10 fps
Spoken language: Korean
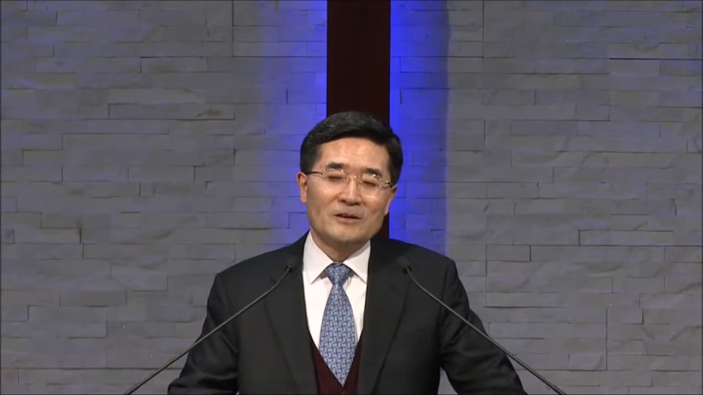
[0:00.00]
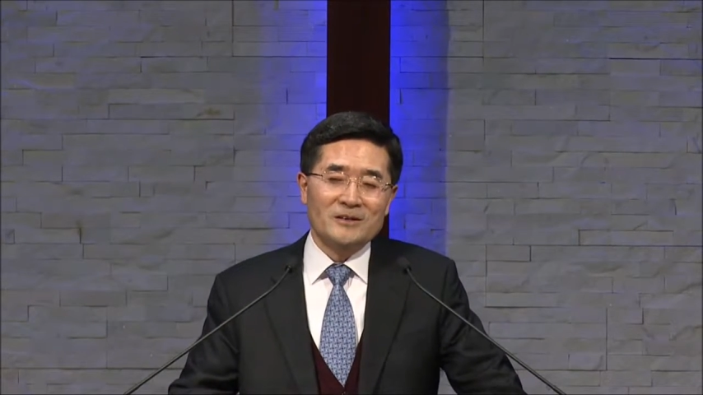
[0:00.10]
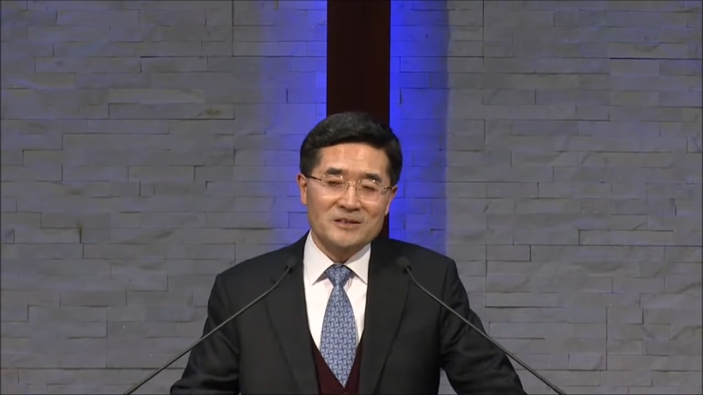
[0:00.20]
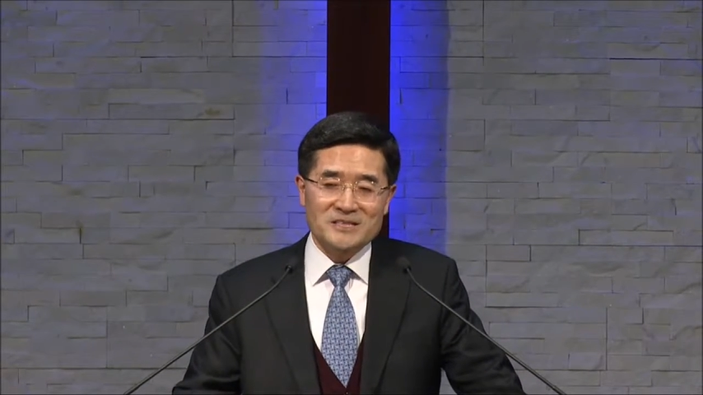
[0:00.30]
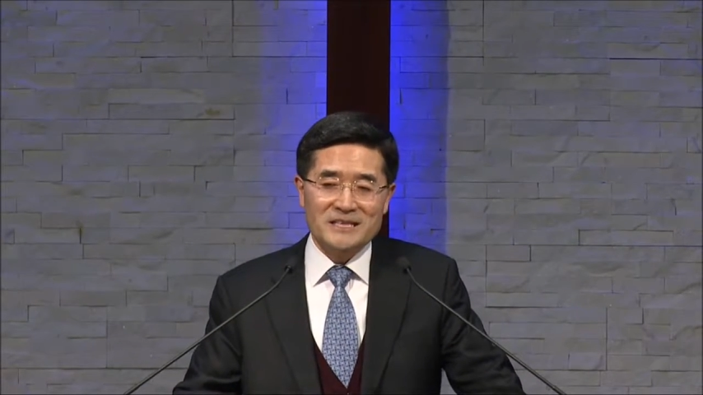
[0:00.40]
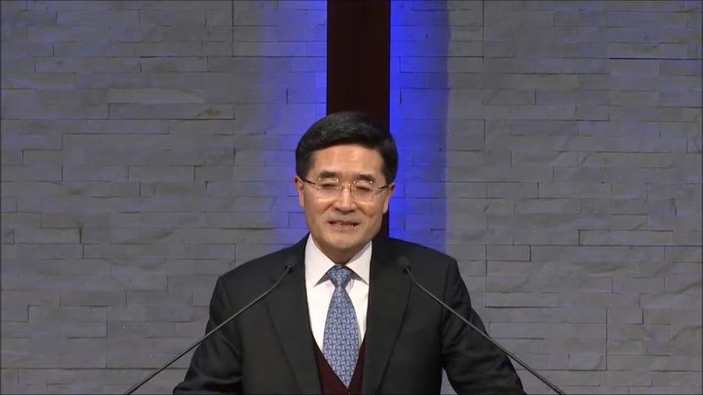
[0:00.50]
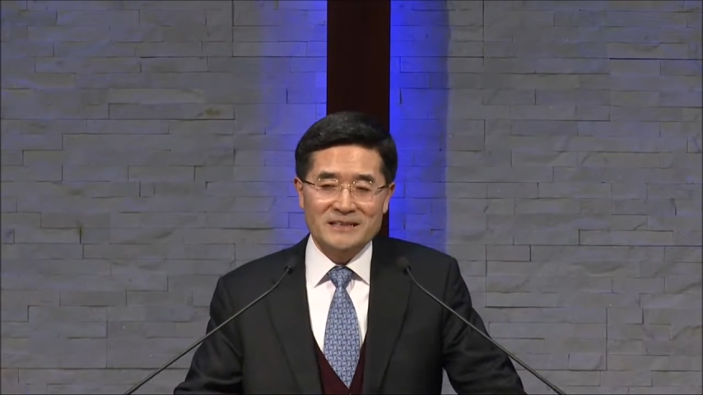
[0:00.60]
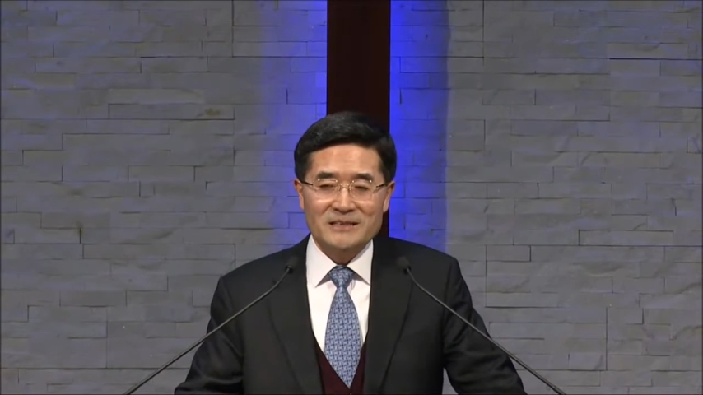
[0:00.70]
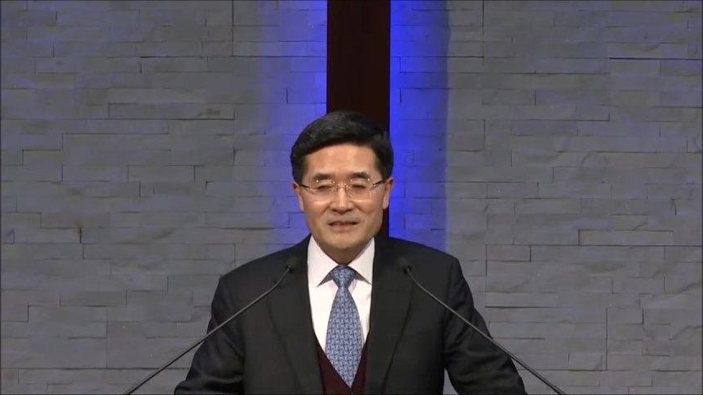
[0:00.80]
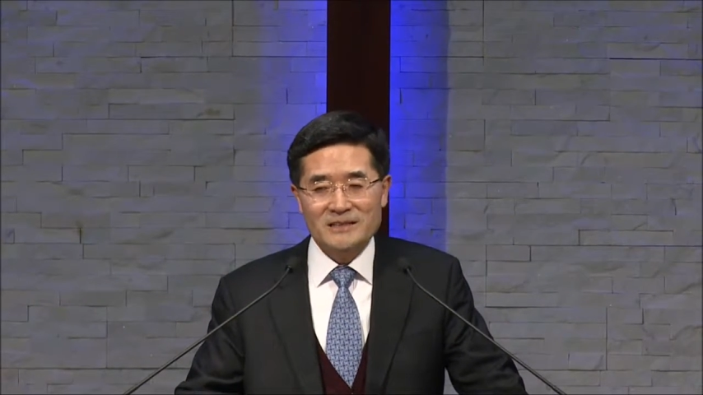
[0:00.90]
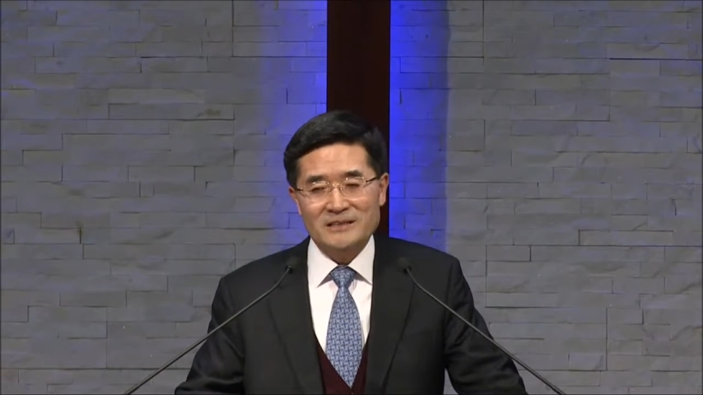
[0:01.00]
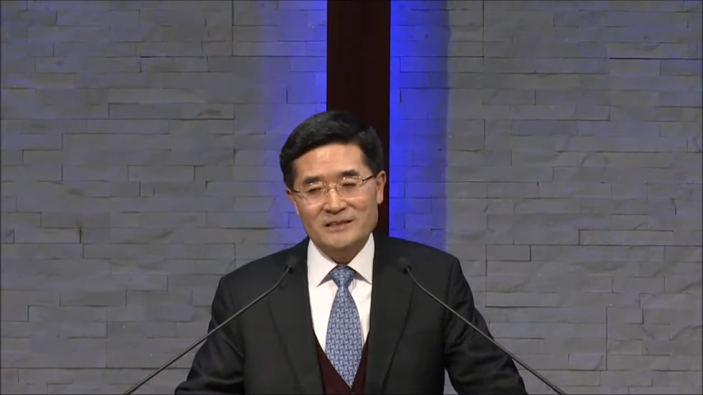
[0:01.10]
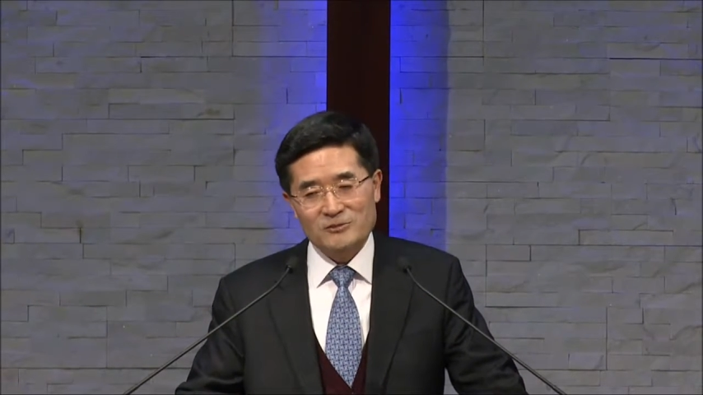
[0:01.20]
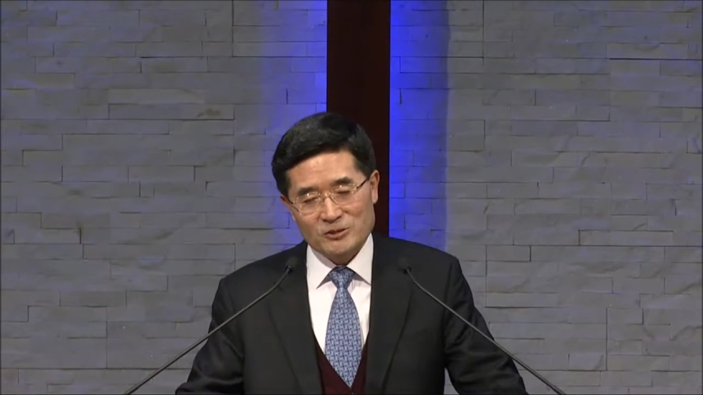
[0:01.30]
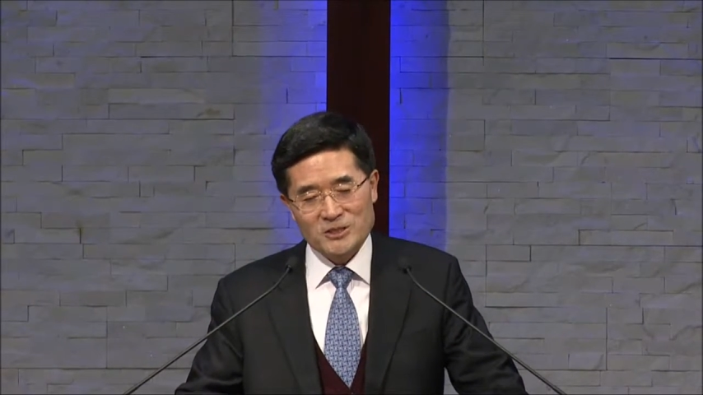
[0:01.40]
경찰이
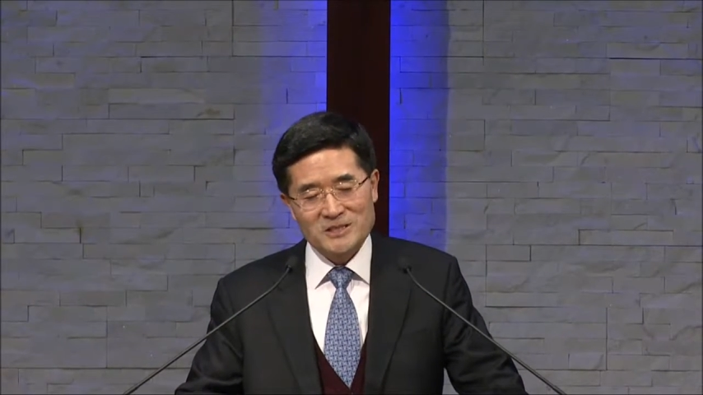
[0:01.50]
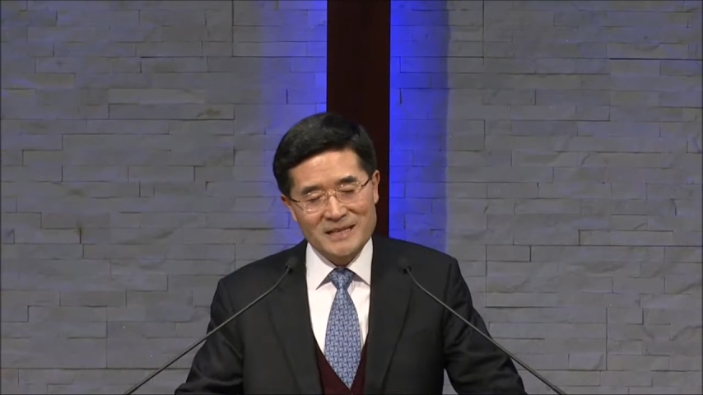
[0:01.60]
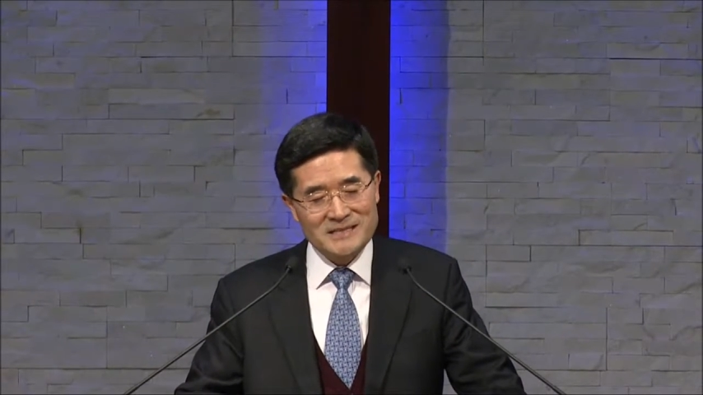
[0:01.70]
예, 추정을